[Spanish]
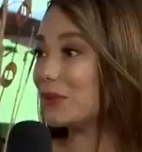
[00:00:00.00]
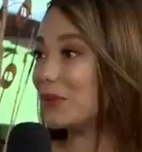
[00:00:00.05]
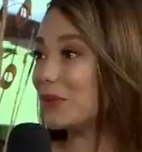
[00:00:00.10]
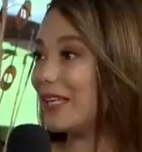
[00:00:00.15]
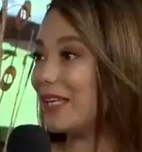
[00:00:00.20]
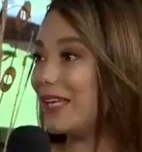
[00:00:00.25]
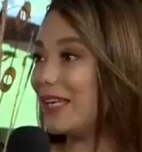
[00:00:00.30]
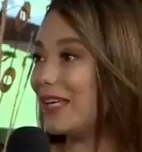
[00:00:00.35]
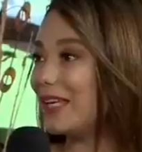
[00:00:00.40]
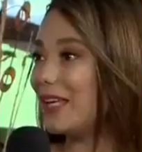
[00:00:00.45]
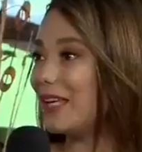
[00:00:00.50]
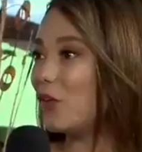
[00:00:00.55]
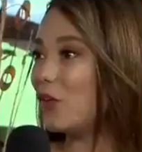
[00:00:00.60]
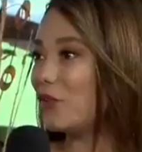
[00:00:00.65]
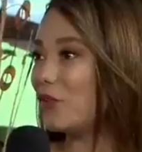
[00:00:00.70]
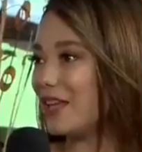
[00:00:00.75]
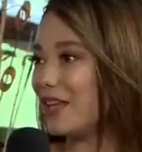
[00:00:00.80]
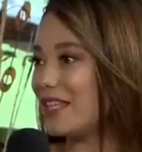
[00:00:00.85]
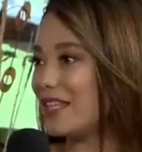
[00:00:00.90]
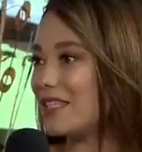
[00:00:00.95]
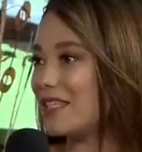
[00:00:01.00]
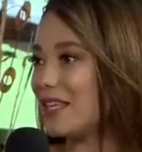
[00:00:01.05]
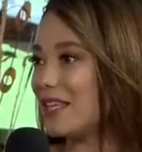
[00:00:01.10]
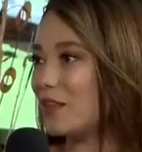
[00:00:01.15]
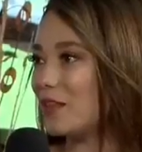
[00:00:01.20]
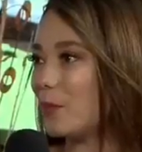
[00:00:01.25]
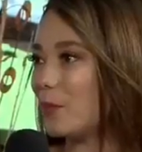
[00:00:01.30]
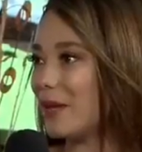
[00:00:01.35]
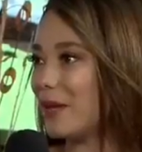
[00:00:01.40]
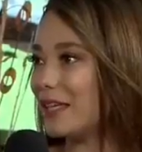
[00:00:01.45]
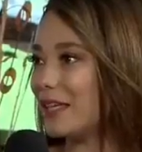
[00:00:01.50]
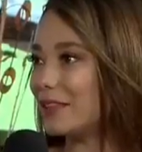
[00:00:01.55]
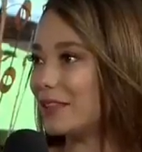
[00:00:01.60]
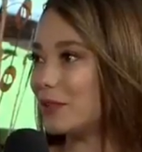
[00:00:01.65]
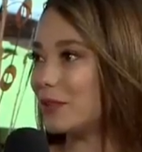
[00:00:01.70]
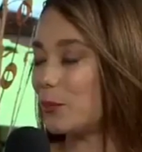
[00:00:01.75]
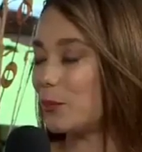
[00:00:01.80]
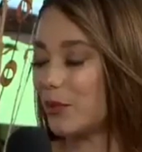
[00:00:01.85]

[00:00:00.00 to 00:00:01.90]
y, lo felicito, maestro,